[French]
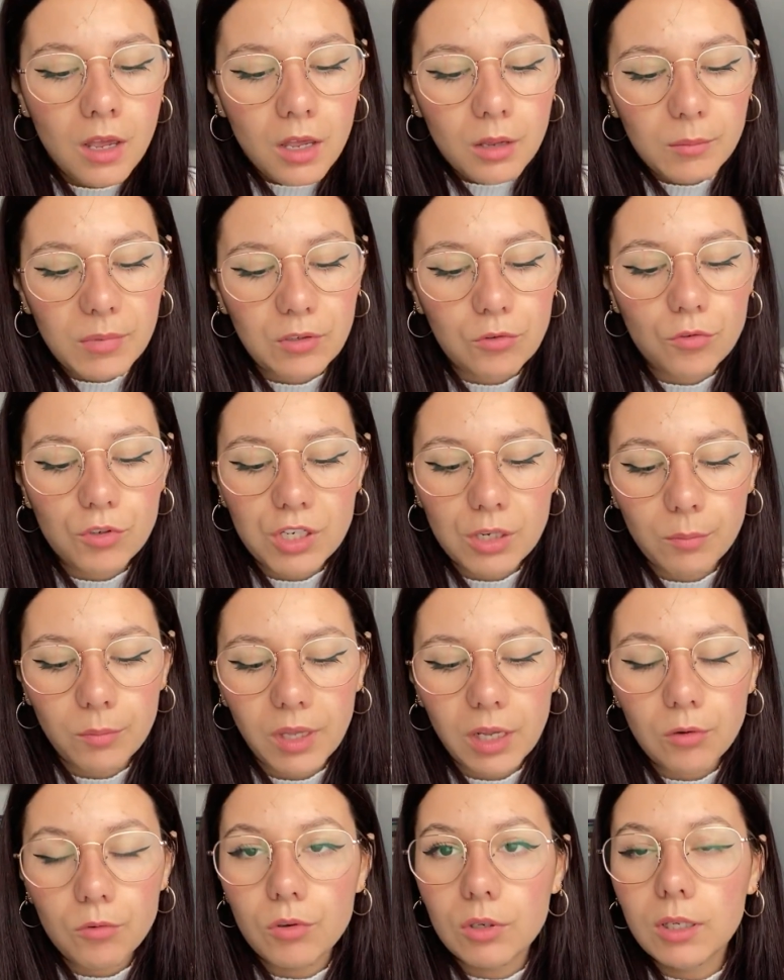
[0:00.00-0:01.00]
parce que j'aime
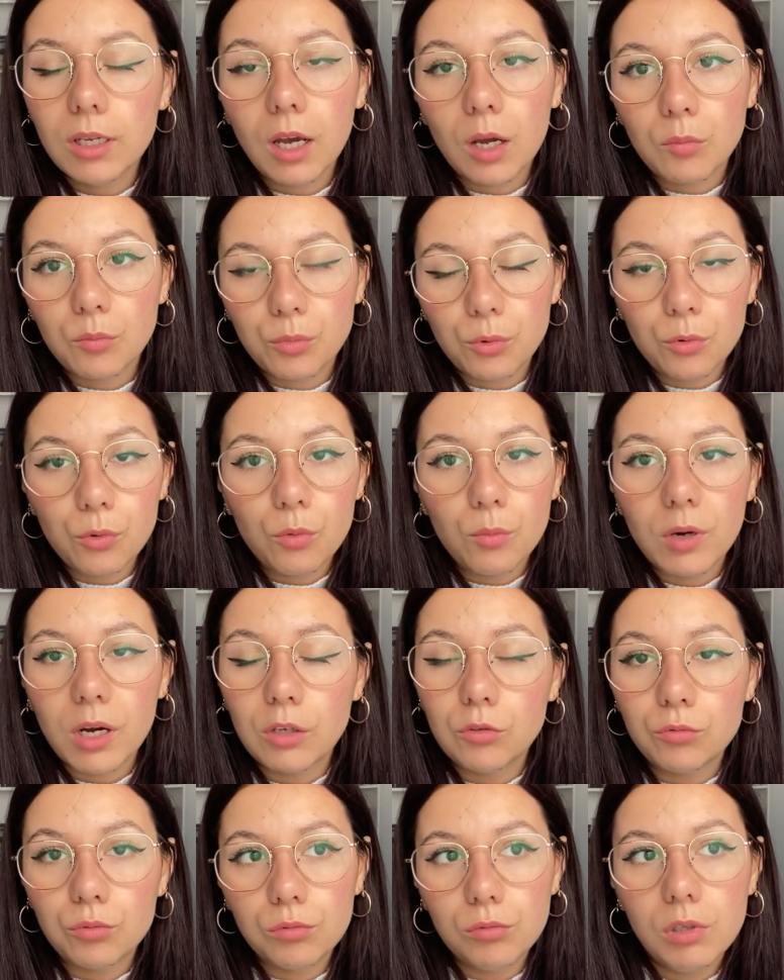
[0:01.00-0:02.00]
bien le lire un peu bah,
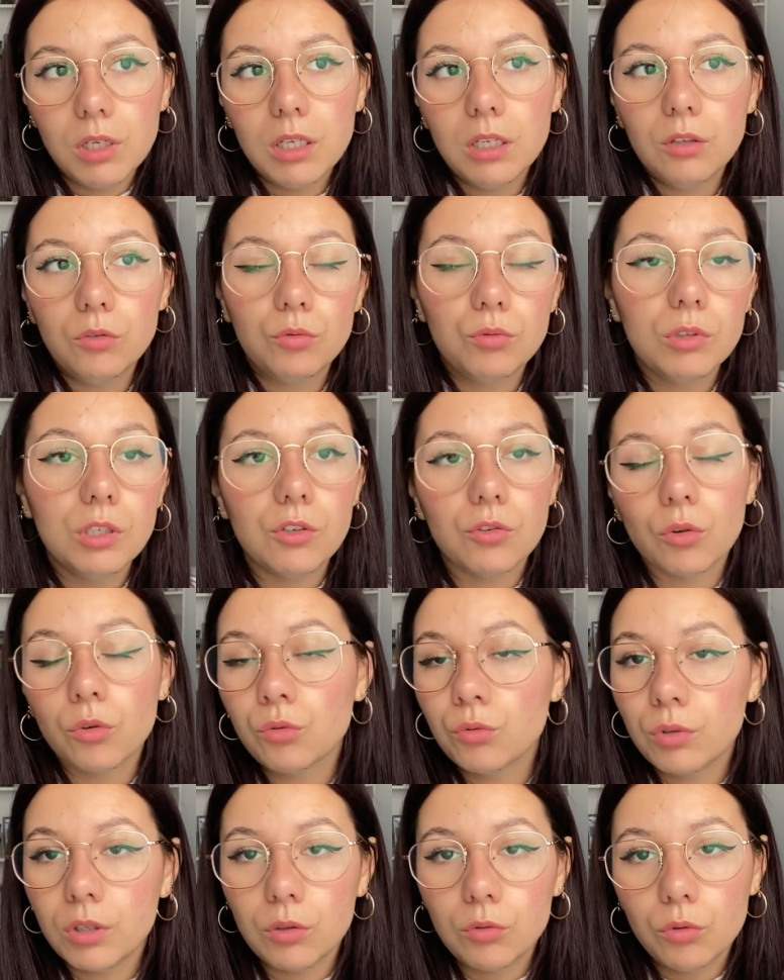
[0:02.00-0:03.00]
tous, les, tous les ans,
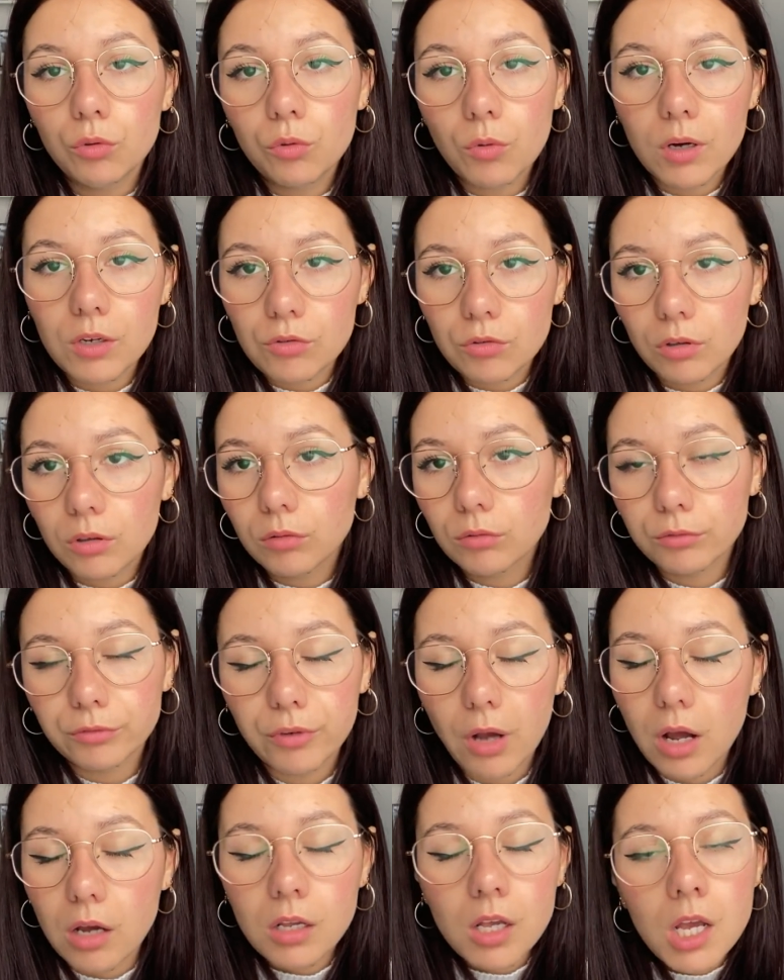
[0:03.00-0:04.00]
tous les 2-3 ans.
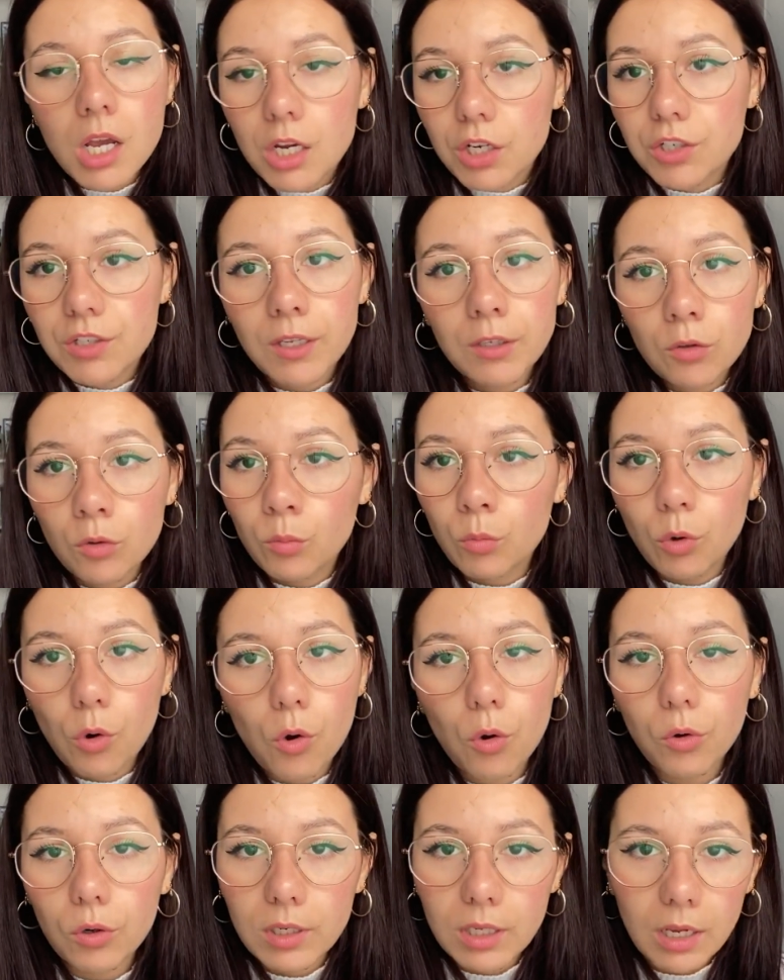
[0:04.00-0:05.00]
Enfin, j'essaie de me
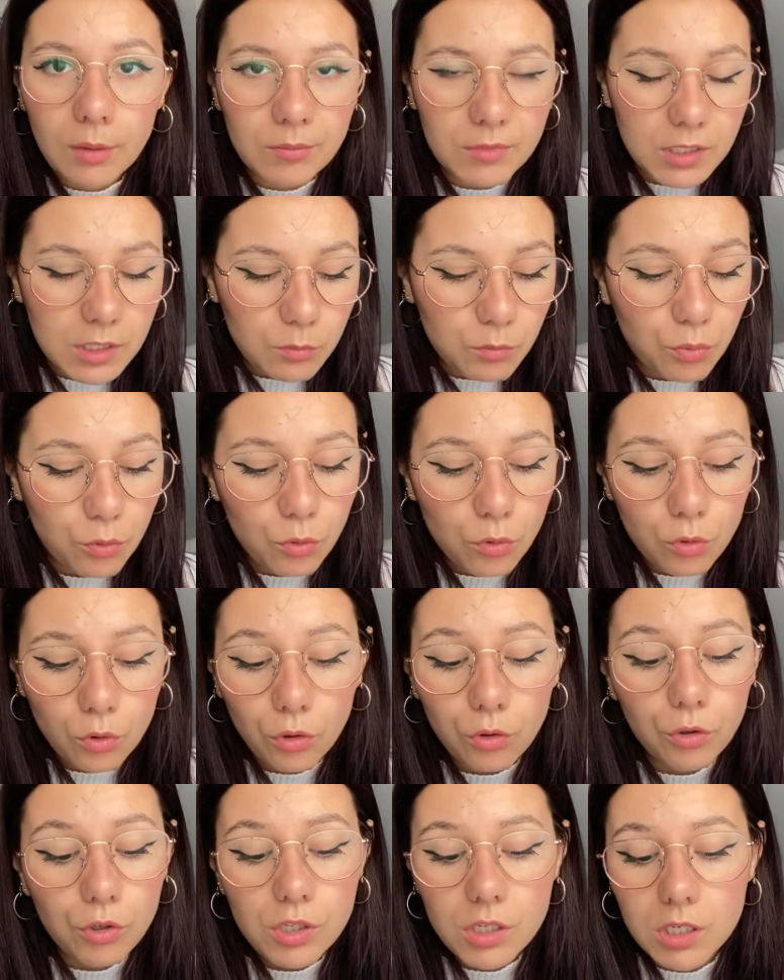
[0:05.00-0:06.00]
le relire un petit peu,
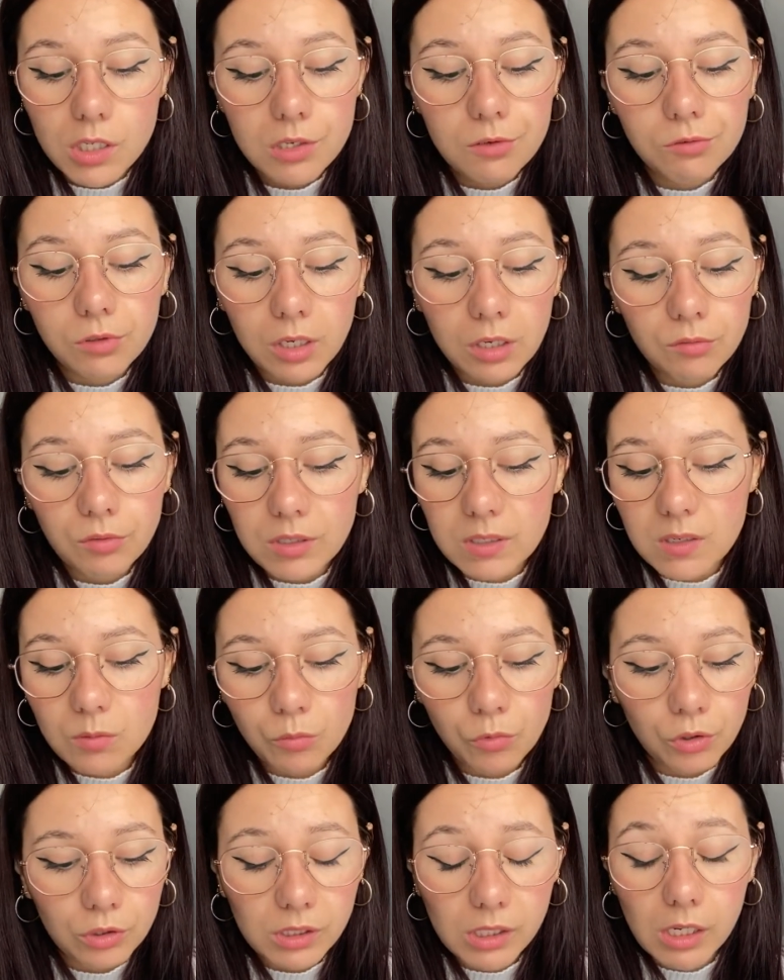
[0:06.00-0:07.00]
il se lit très facilement
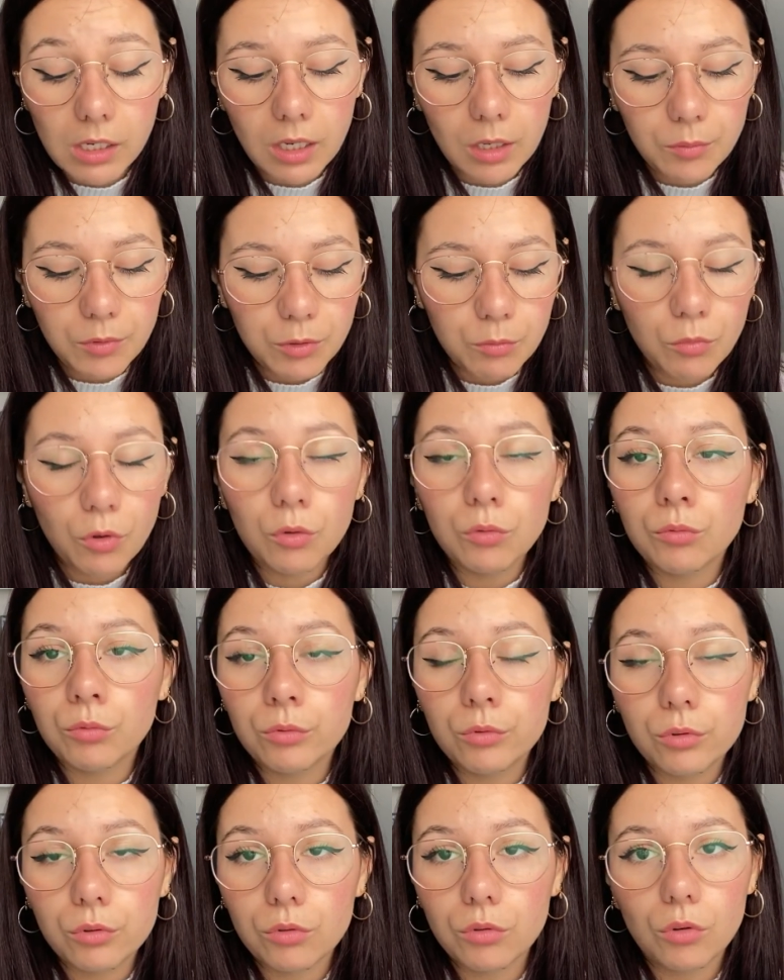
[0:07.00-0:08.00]
facilement et très rapidement.
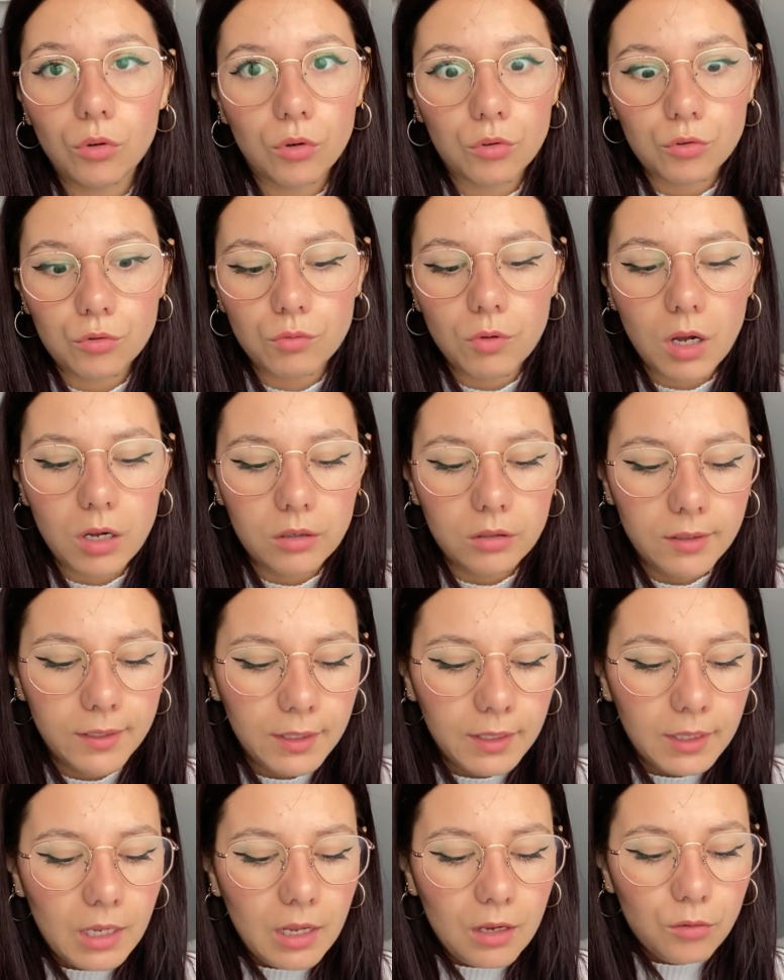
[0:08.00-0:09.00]
Donc euh, en soi, euh,
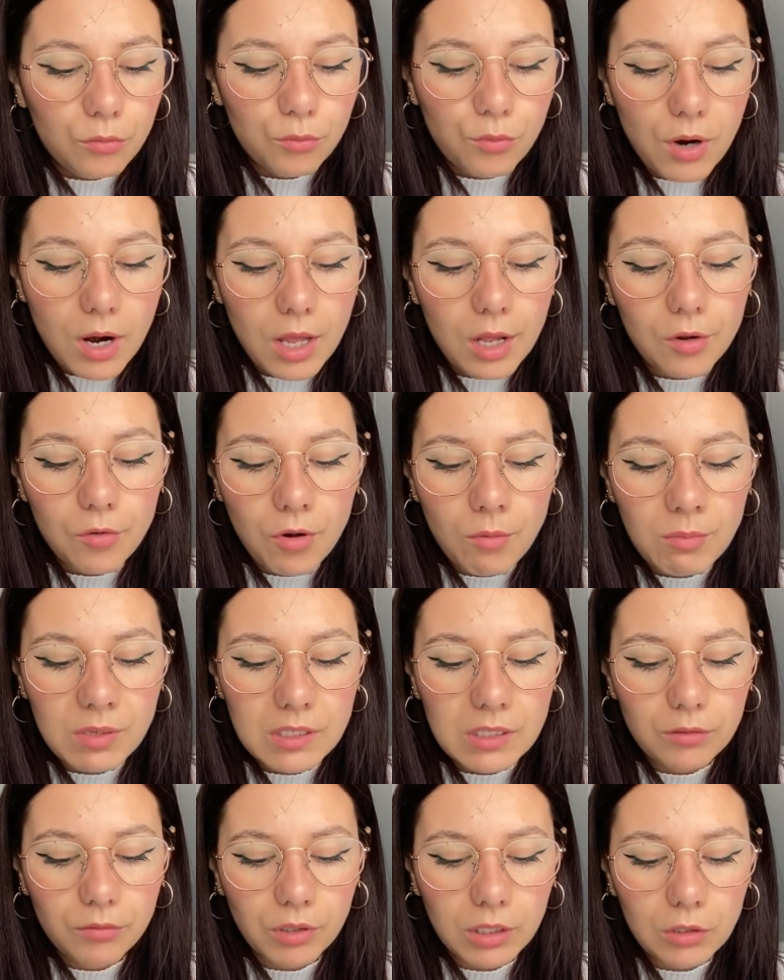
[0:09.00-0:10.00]
voilà quoi. Mais
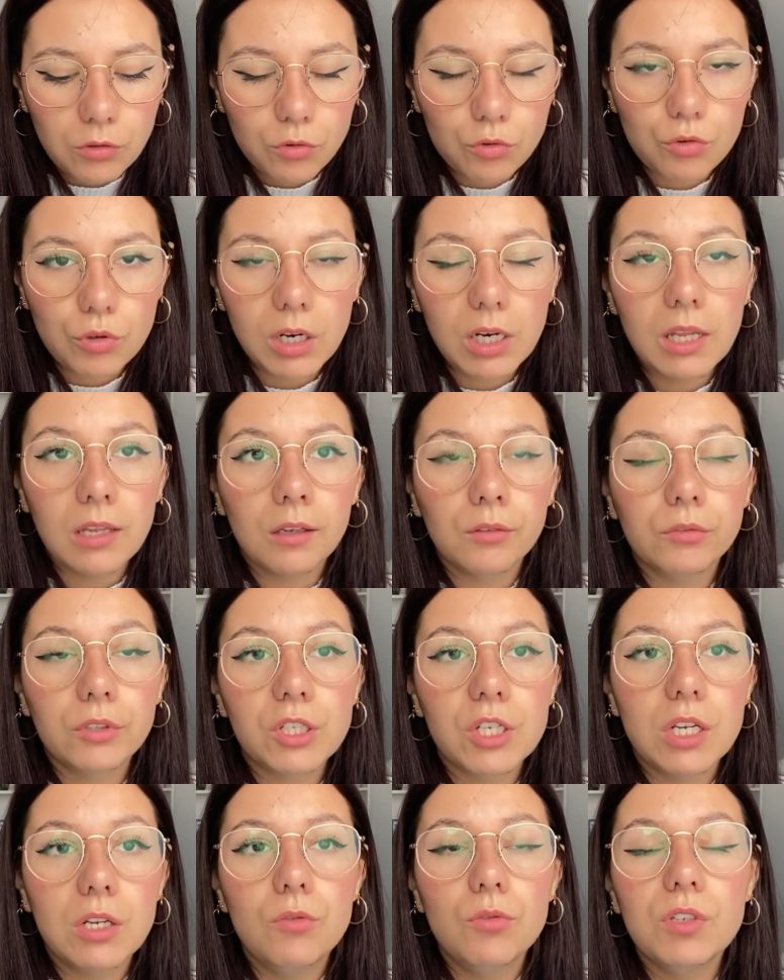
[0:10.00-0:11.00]
c'est vrai que je crois que la dernière fois
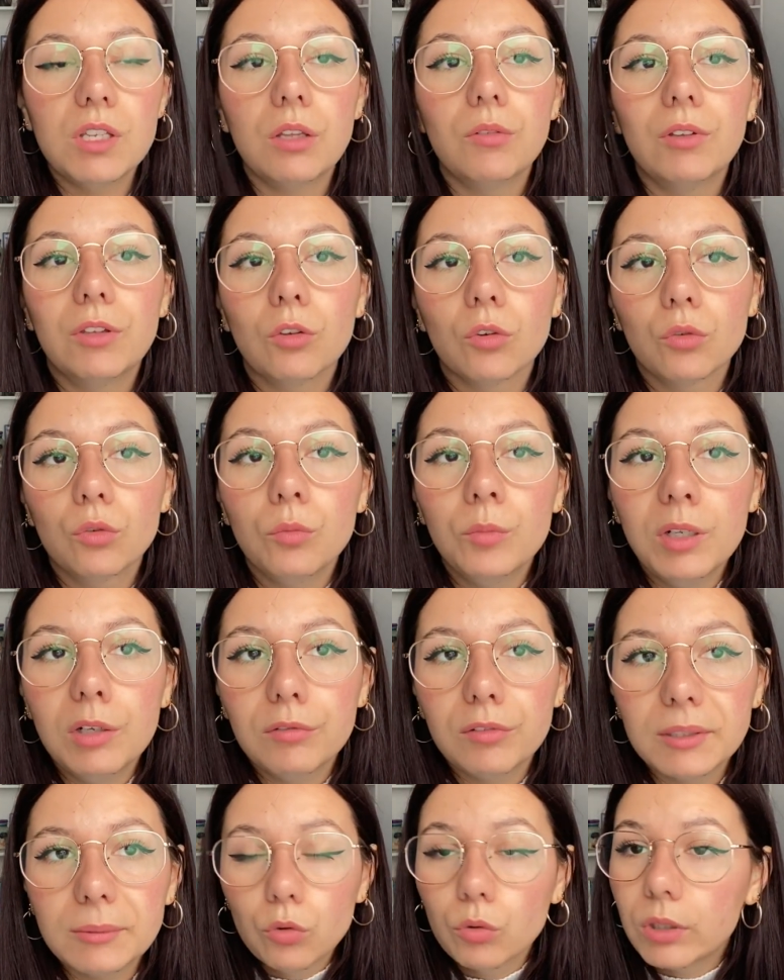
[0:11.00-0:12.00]
que j'ai lu, ça devait être en
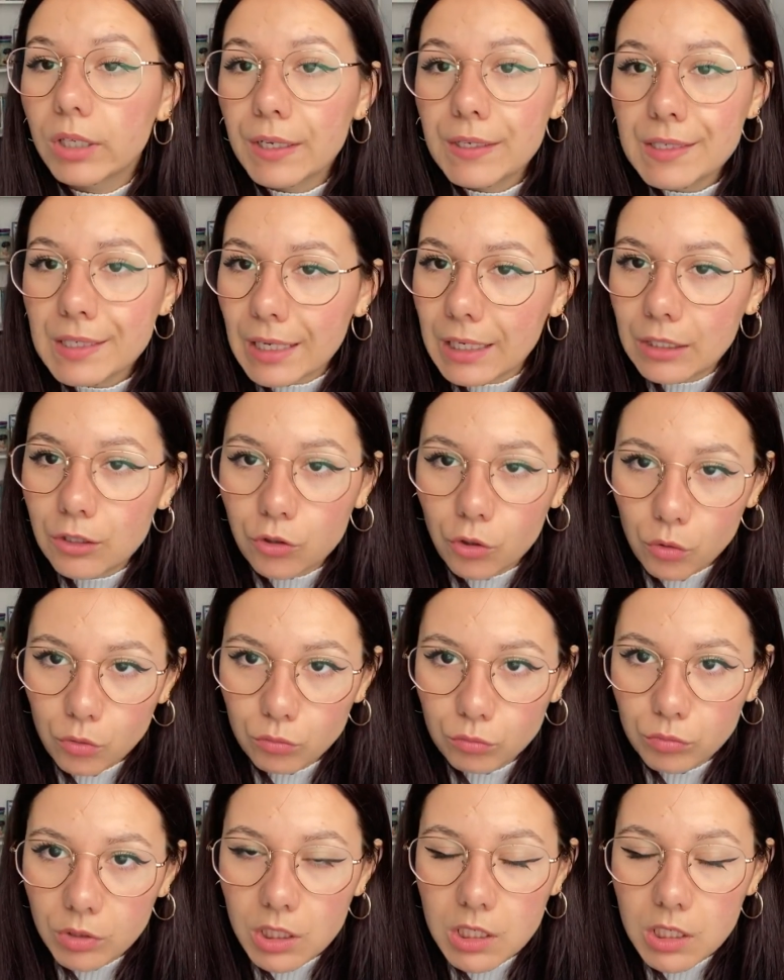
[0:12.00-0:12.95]
2020. Donc là, il serait temps.